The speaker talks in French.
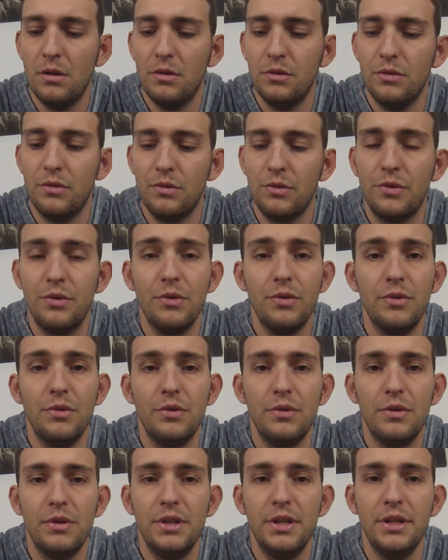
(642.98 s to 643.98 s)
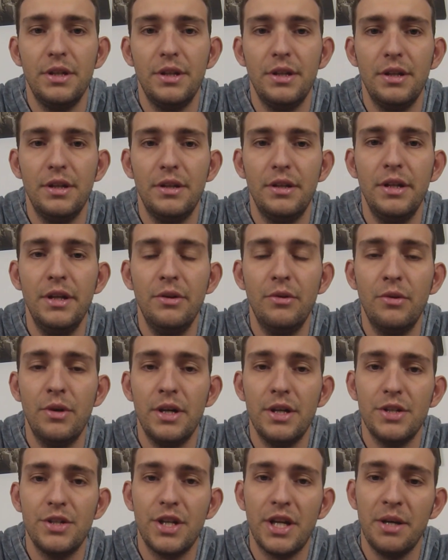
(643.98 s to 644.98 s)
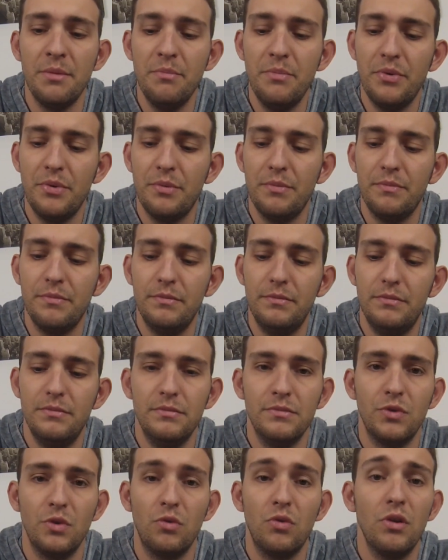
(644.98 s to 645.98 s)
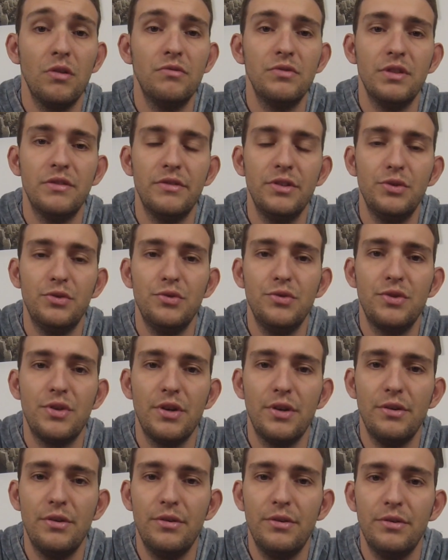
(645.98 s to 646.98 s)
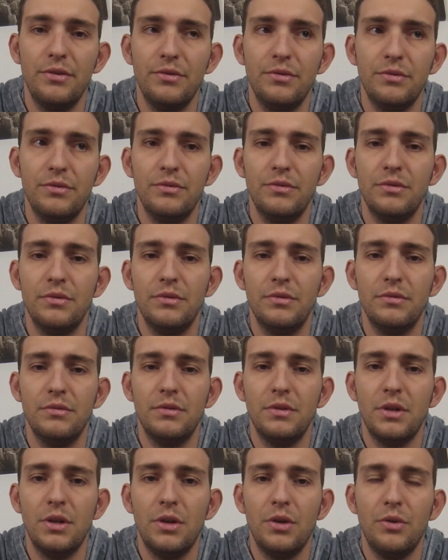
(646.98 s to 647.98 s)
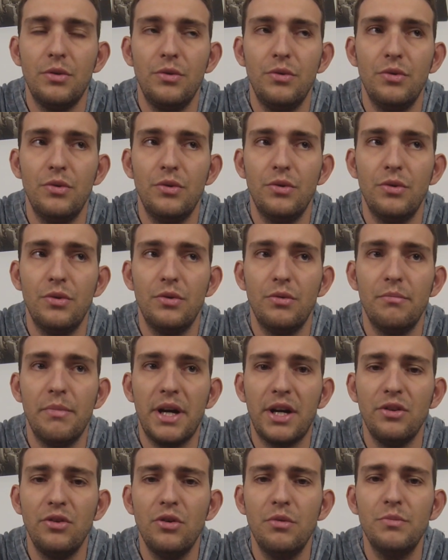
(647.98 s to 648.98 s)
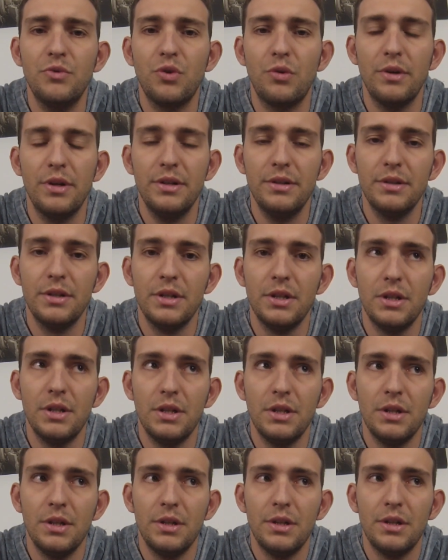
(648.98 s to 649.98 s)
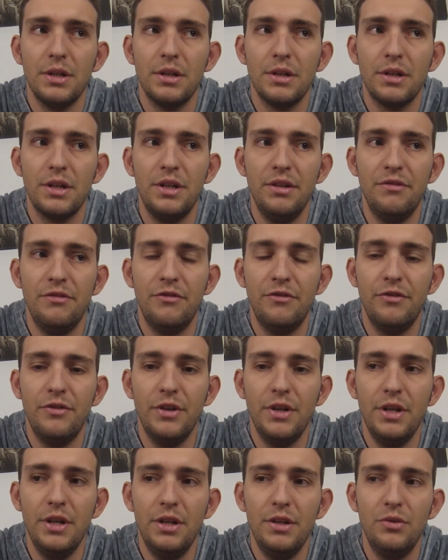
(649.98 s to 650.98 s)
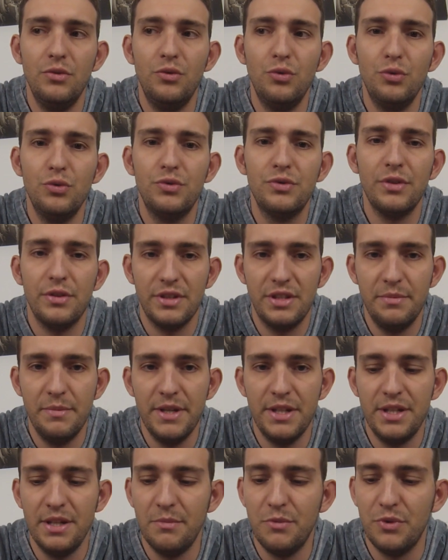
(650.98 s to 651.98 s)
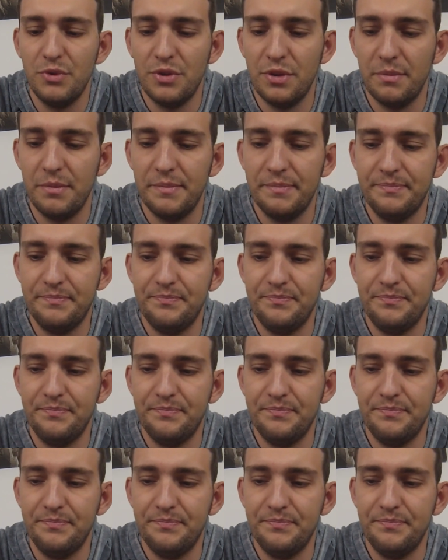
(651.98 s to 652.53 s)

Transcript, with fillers: Donc euh, les DOA Shrimp. Donc là vous avez jusqu'à une, une Magnum je crois qui fait 12 cm, il me semble.